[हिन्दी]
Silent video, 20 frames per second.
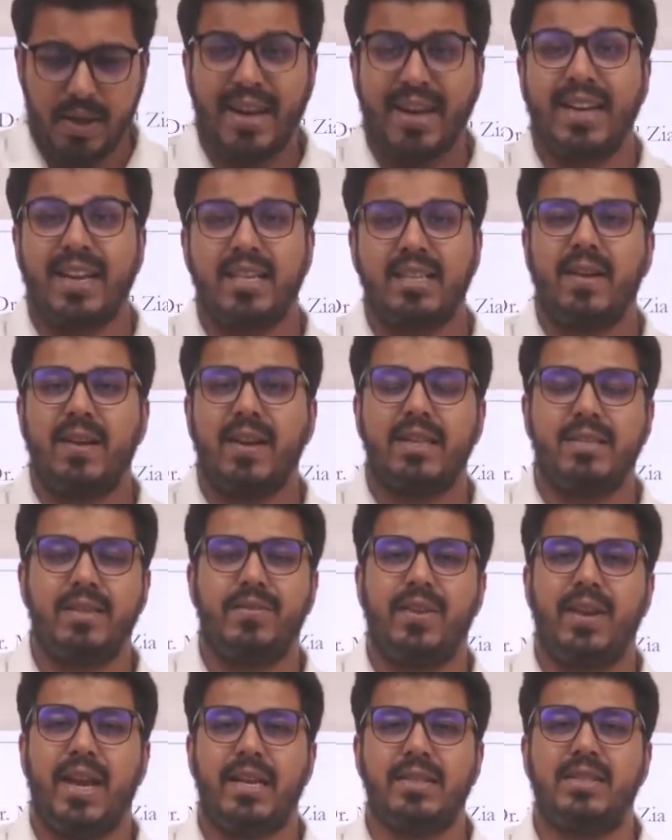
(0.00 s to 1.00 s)
इंडस वाली
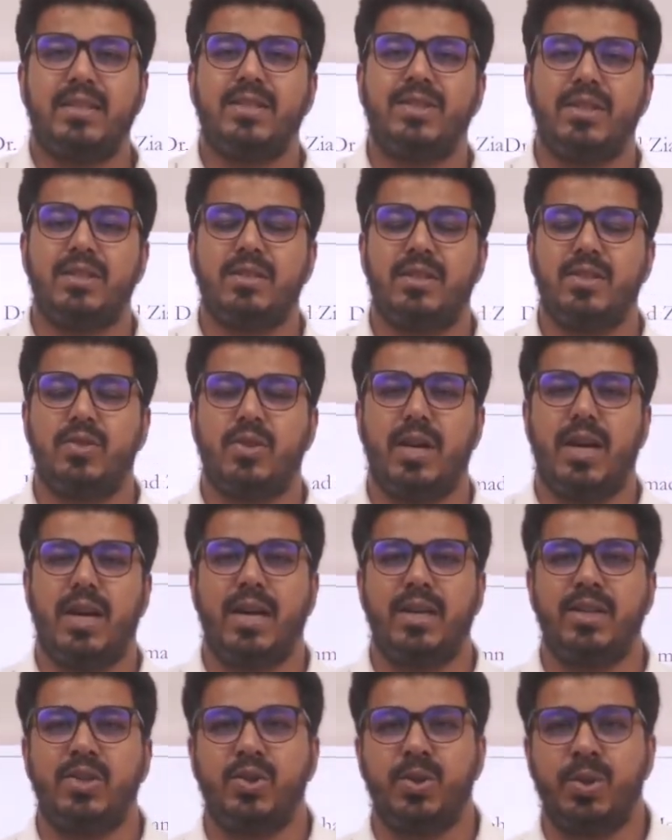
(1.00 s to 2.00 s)
सिविलाइजेशन से जो
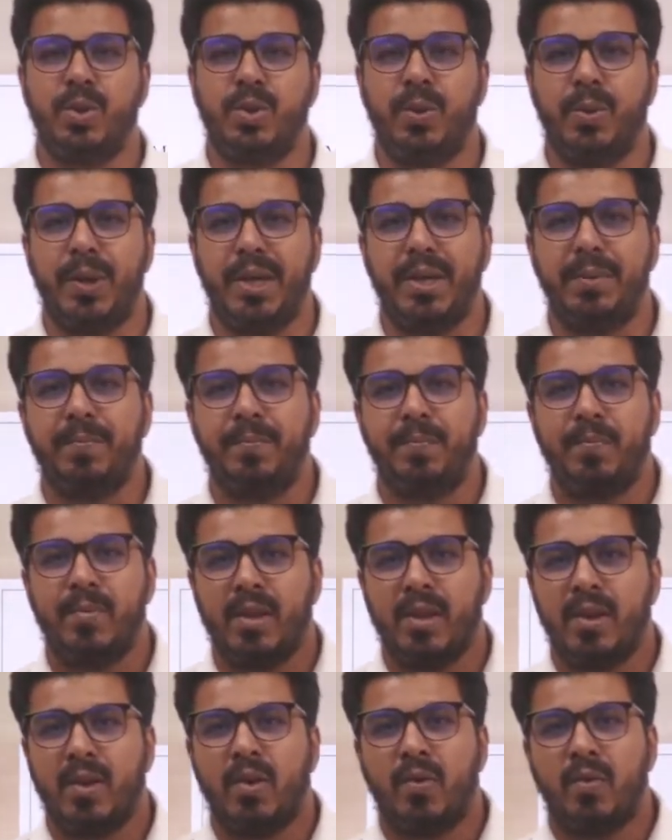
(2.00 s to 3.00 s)
कहानी शुरू हुई
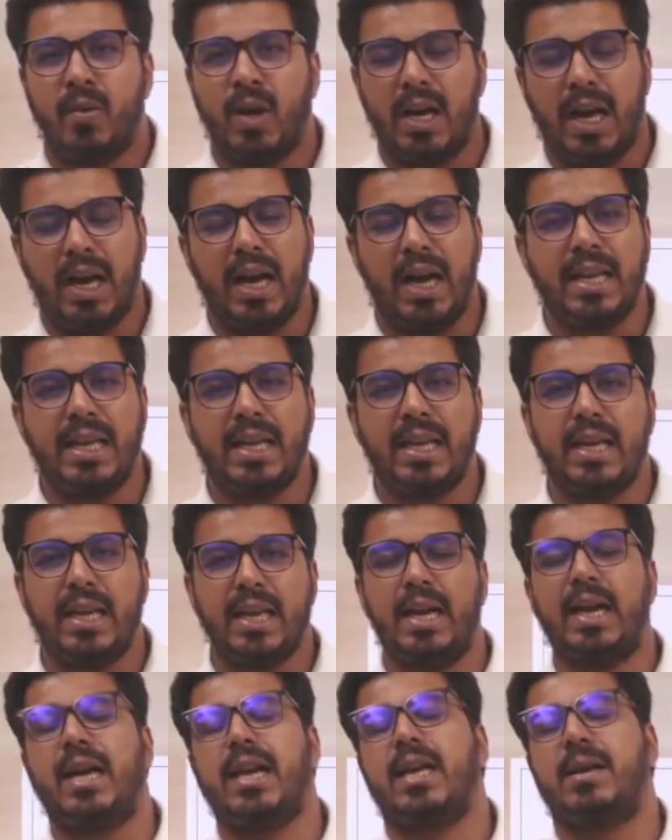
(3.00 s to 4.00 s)
वो कहानी
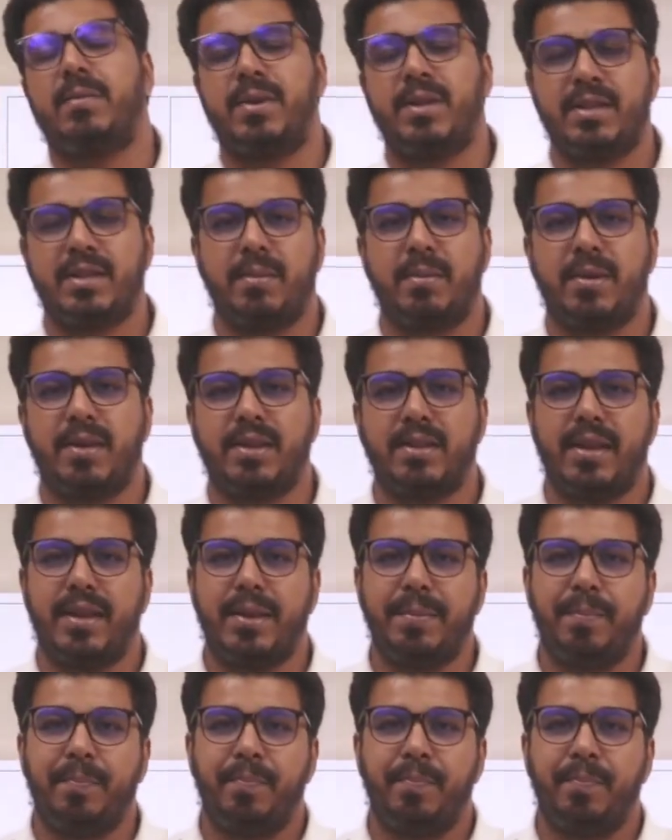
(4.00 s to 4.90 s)
आगे बढ़ते बढ़ते